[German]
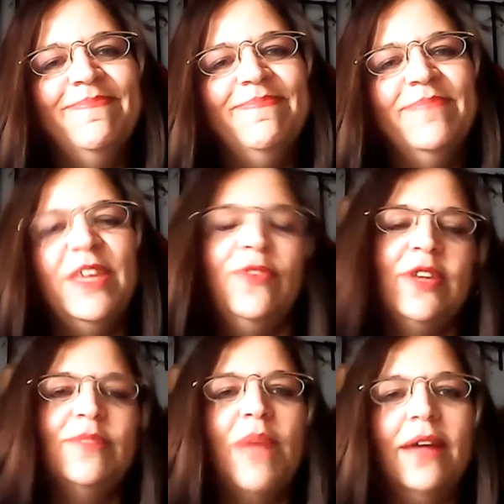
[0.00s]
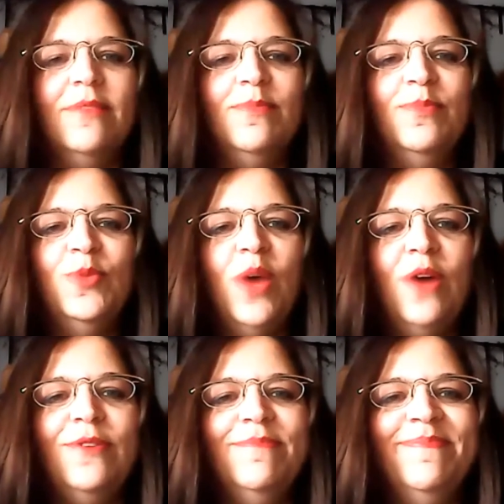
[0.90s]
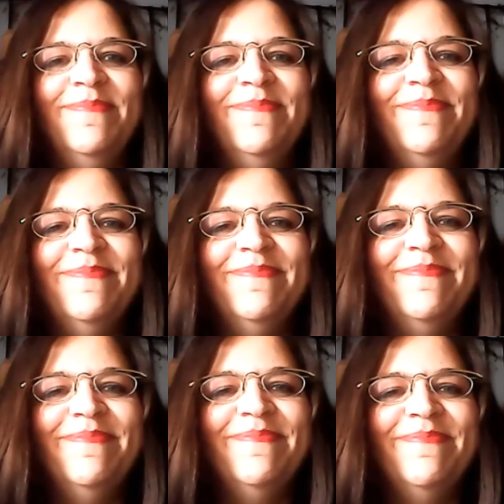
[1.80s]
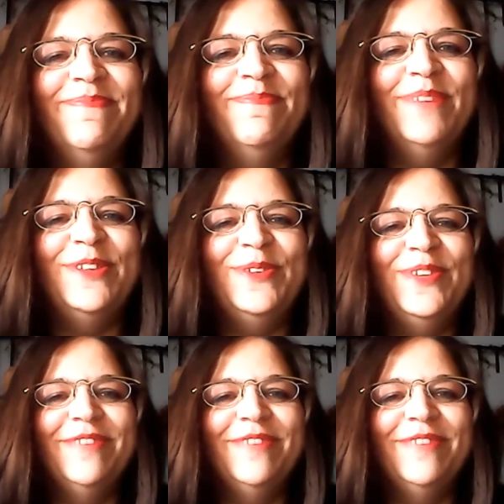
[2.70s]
Ich werde es machen. Du auch? Mach's gut.